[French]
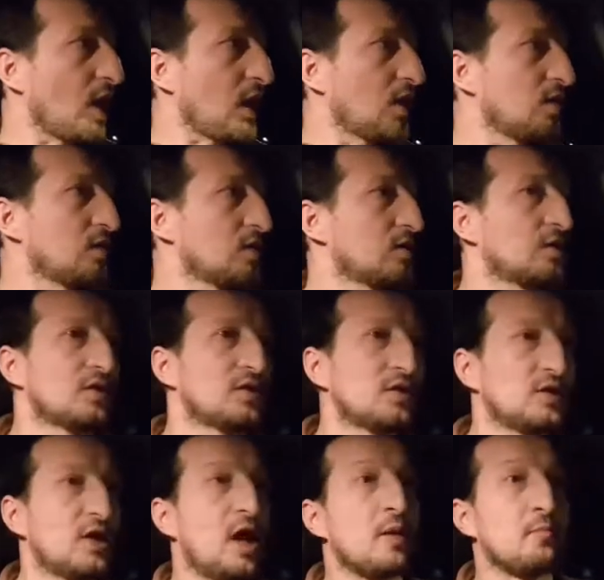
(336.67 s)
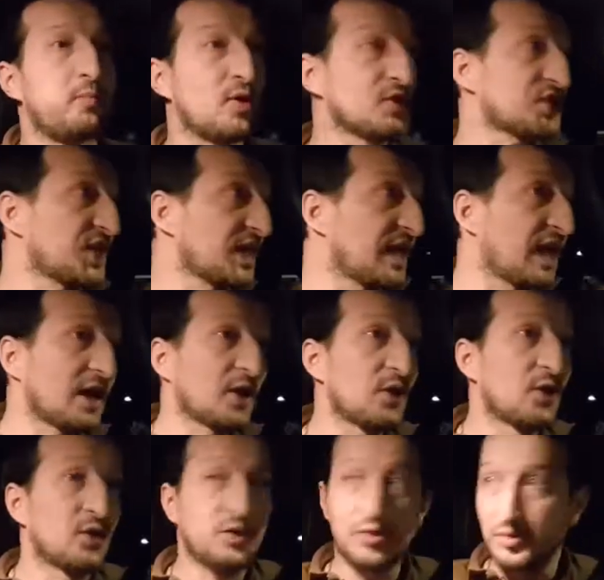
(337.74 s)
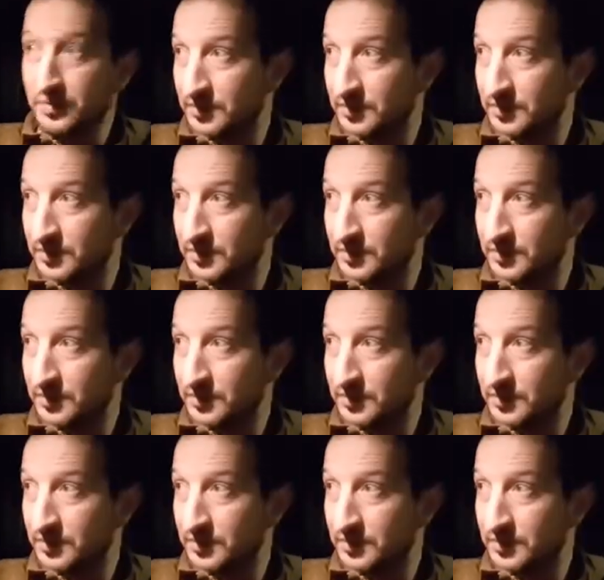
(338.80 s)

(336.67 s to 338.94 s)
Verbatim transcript: Euh, un bon scénario,